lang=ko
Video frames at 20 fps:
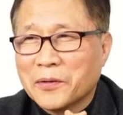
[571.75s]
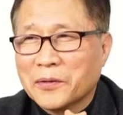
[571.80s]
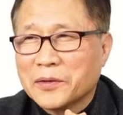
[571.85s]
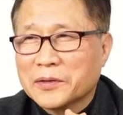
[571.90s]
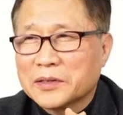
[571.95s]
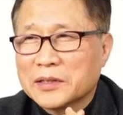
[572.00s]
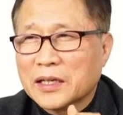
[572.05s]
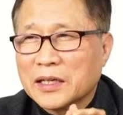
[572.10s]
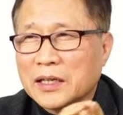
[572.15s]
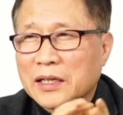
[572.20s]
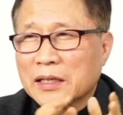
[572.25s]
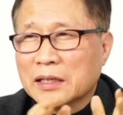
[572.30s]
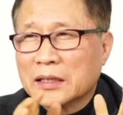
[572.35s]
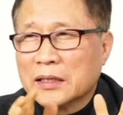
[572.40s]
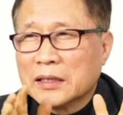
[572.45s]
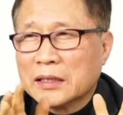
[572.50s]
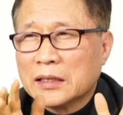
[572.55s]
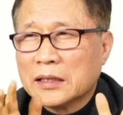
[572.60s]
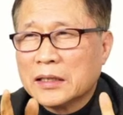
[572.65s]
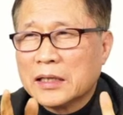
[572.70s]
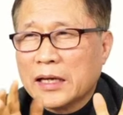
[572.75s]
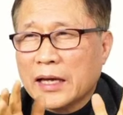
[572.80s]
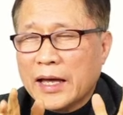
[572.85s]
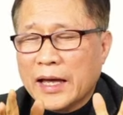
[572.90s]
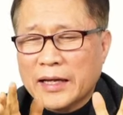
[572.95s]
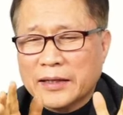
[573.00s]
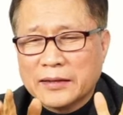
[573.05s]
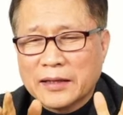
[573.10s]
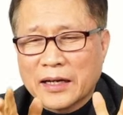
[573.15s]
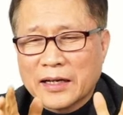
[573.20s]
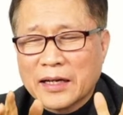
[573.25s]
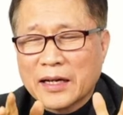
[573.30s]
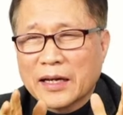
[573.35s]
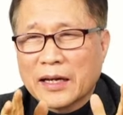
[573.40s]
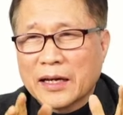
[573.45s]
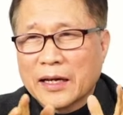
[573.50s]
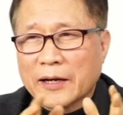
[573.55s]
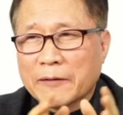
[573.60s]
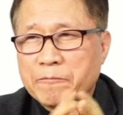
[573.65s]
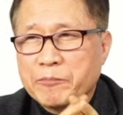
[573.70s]
이제 이
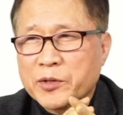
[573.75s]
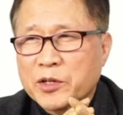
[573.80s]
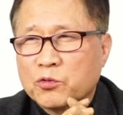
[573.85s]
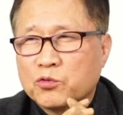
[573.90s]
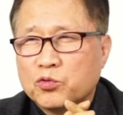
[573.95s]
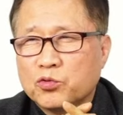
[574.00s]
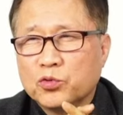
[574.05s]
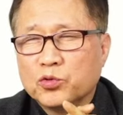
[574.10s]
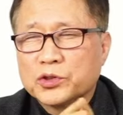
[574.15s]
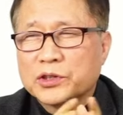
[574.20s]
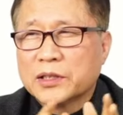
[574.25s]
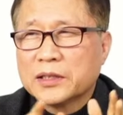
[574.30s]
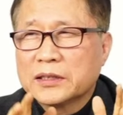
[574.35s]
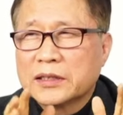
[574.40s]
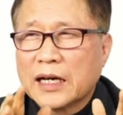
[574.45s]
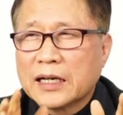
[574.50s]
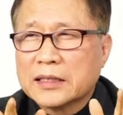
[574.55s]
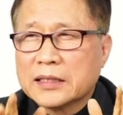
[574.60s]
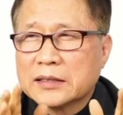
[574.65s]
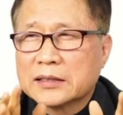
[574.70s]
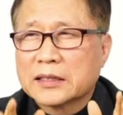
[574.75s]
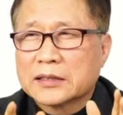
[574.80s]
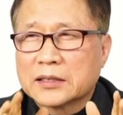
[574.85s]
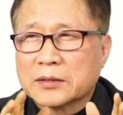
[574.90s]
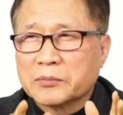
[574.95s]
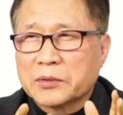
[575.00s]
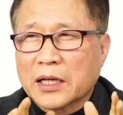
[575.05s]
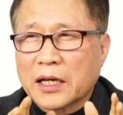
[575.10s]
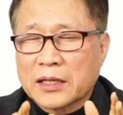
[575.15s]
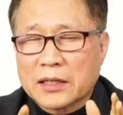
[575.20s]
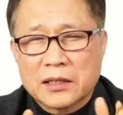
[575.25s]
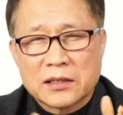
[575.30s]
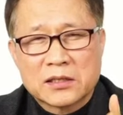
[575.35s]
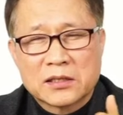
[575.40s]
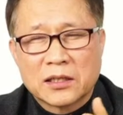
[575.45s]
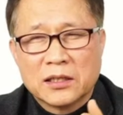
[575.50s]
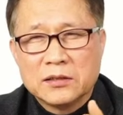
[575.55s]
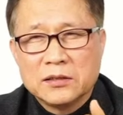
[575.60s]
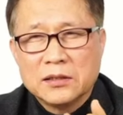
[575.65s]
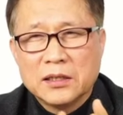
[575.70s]
옛날에 구성당이 있었습니다. 이
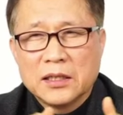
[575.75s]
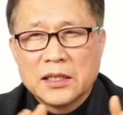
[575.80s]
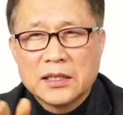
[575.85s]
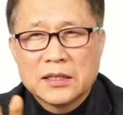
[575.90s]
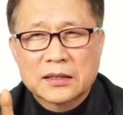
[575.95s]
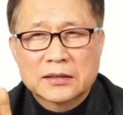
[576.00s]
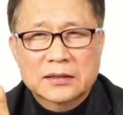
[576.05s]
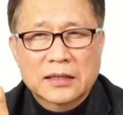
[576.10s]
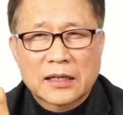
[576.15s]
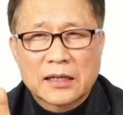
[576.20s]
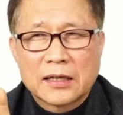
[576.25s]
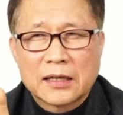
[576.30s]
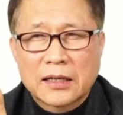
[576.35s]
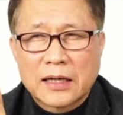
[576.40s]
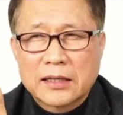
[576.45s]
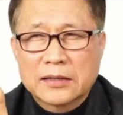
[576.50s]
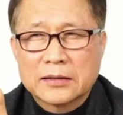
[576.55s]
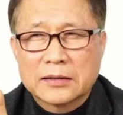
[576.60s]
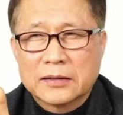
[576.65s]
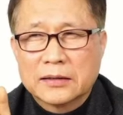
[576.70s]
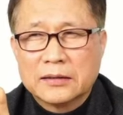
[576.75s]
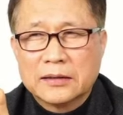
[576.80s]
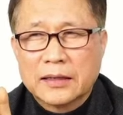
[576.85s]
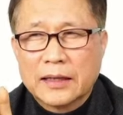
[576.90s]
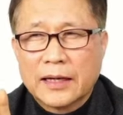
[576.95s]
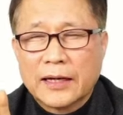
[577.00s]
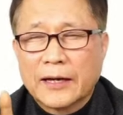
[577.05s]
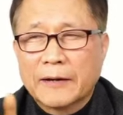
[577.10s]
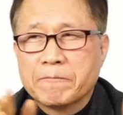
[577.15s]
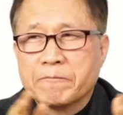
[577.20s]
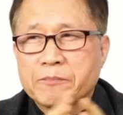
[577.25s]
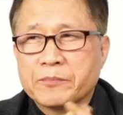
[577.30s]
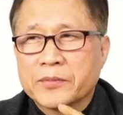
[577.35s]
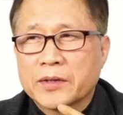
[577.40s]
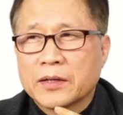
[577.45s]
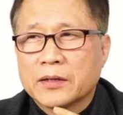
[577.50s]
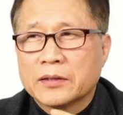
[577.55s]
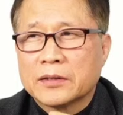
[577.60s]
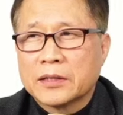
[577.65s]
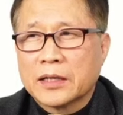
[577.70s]
천년의 역사를 가진 건데
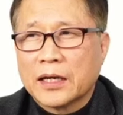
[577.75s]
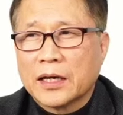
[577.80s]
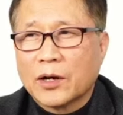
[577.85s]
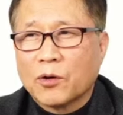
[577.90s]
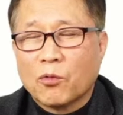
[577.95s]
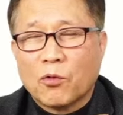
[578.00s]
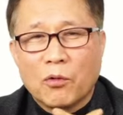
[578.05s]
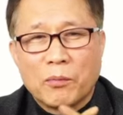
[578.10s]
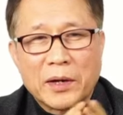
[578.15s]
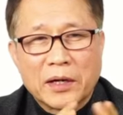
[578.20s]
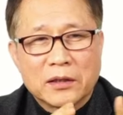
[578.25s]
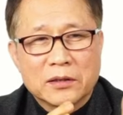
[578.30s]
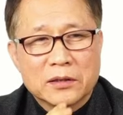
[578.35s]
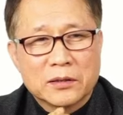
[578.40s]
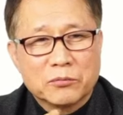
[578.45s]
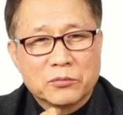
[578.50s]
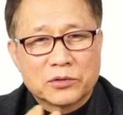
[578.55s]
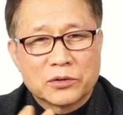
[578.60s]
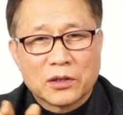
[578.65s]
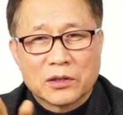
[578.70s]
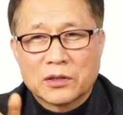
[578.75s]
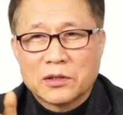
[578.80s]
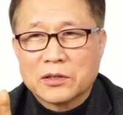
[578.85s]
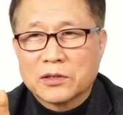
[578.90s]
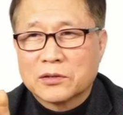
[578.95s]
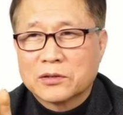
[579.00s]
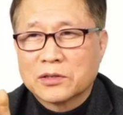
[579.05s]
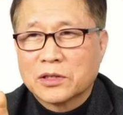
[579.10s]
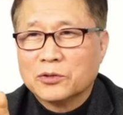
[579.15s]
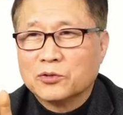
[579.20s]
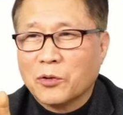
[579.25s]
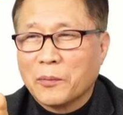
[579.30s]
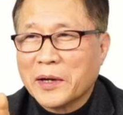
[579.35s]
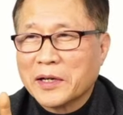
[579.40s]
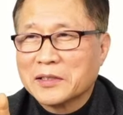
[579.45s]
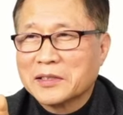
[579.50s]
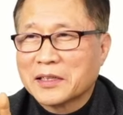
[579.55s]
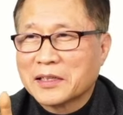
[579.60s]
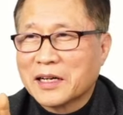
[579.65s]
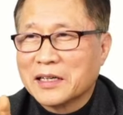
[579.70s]
이제 500년부터 거의
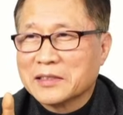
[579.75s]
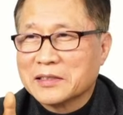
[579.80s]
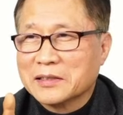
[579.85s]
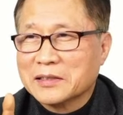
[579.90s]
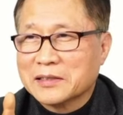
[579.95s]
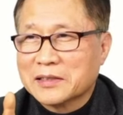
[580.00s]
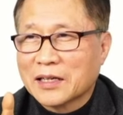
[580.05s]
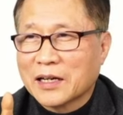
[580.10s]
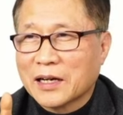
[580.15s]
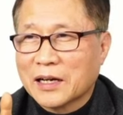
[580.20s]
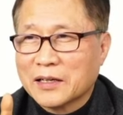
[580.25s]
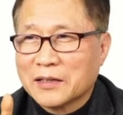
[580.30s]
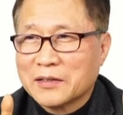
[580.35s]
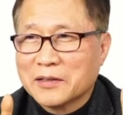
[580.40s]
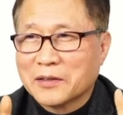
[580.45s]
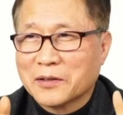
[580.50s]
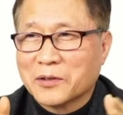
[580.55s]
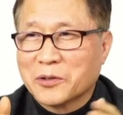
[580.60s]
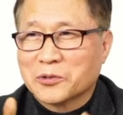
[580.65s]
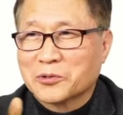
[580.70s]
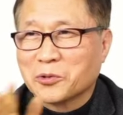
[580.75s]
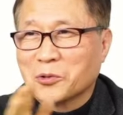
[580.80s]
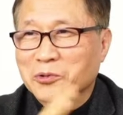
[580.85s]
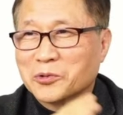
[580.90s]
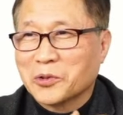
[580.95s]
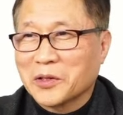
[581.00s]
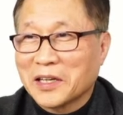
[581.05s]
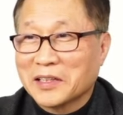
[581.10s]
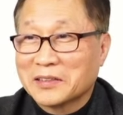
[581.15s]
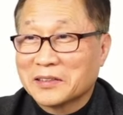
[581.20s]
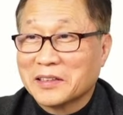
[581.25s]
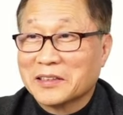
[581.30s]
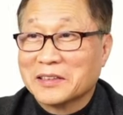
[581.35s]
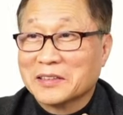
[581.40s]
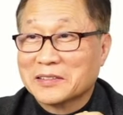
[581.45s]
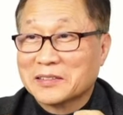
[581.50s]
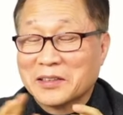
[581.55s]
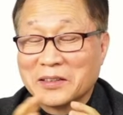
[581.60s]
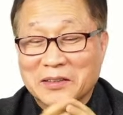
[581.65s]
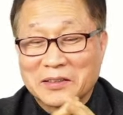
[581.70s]
1500년까지 이제 그 존속했던
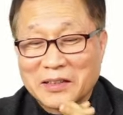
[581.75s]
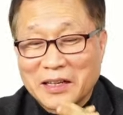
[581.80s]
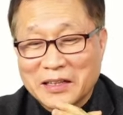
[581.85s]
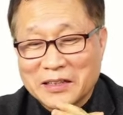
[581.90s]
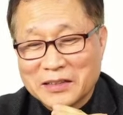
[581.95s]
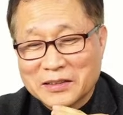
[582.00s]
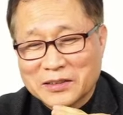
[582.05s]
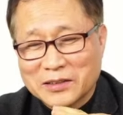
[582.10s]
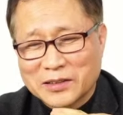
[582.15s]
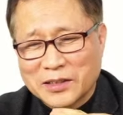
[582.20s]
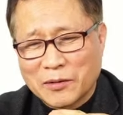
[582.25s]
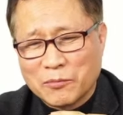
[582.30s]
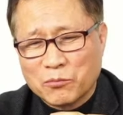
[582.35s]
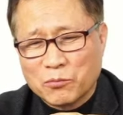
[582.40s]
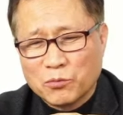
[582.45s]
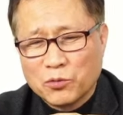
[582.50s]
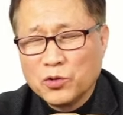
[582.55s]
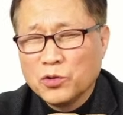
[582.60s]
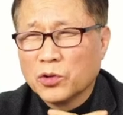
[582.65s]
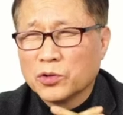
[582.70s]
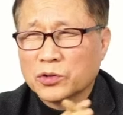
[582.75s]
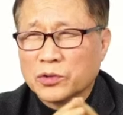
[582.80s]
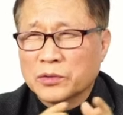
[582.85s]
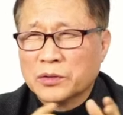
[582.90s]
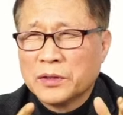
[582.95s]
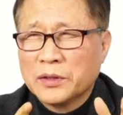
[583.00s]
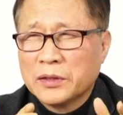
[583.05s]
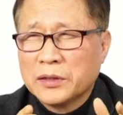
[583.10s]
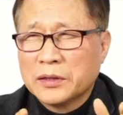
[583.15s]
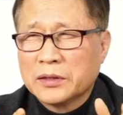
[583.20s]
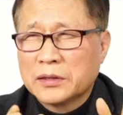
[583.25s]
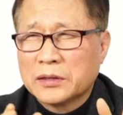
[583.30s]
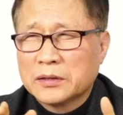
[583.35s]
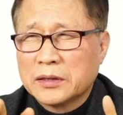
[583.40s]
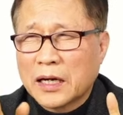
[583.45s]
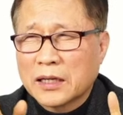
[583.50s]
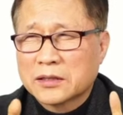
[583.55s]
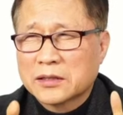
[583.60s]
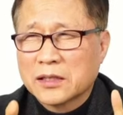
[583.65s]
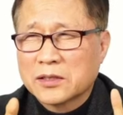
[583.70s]
성당이 있었는데 물론 그
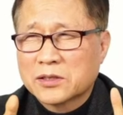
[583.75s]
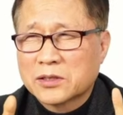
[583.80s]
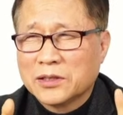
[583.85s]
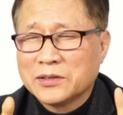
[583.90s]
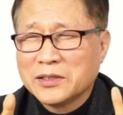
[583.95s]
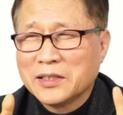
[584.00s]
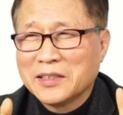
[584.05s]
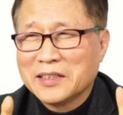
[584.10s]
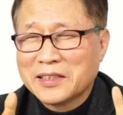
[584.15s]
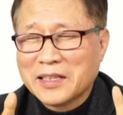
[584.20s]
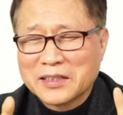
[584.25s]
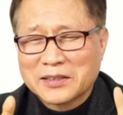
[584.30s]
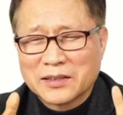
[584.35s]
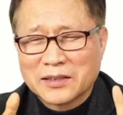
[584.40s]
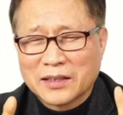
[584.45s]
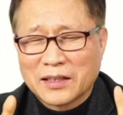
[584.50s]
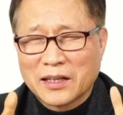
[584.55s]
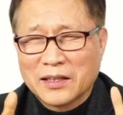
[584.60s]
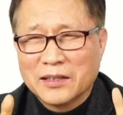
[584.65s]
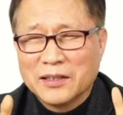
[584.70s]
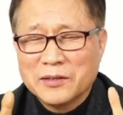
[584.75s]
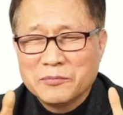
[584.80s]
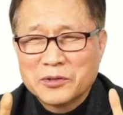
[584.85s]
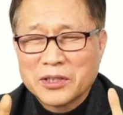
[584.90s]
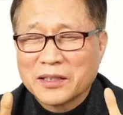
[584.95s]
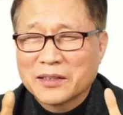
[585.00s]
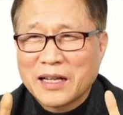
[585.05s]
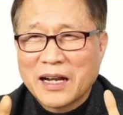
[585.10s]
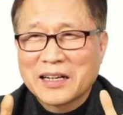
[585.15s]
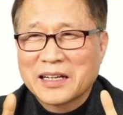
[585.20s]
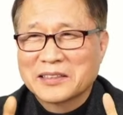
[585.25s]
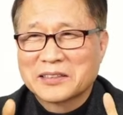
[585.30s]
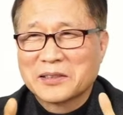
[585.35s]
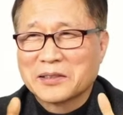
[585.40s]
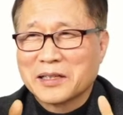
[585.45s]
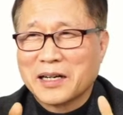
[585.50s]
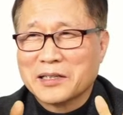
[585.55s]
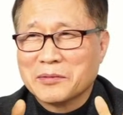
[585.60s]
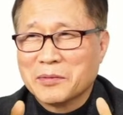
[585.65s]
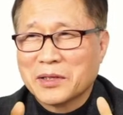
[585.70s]
당시엔 천년이 됐으니까 엄청 낡았을
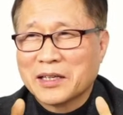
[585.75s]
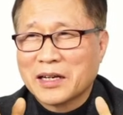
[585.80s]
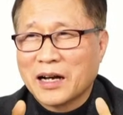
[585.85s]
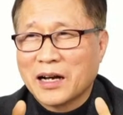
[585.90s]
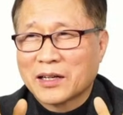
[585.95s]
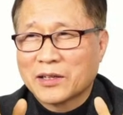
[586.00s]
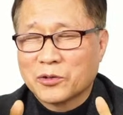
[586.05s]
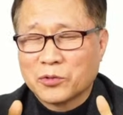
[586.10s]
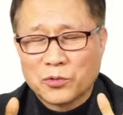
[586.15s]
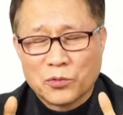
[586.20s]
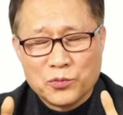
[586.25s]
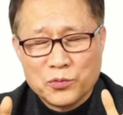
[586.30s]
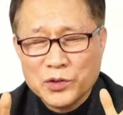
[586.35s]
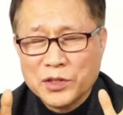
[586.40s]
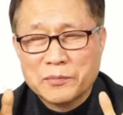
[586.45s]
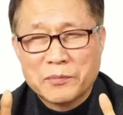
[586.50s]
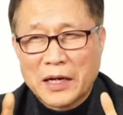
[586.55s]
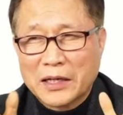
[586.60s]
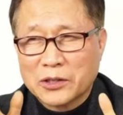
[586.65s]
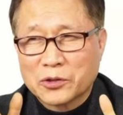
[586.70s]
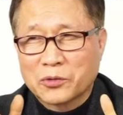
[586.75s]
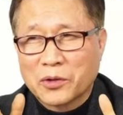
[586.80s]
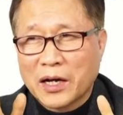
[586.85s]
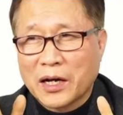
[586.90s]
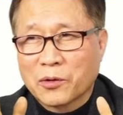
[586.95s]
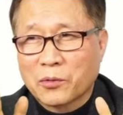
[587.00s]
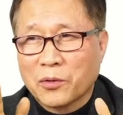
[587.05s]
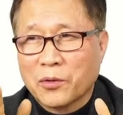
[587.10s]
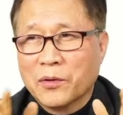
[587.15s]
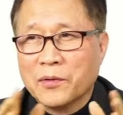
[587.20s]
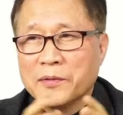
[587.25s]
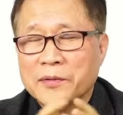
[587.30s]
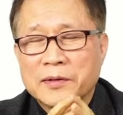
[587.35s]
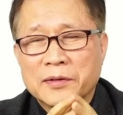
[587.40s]
거 아닙니까? 그리고 위험하기도 하고.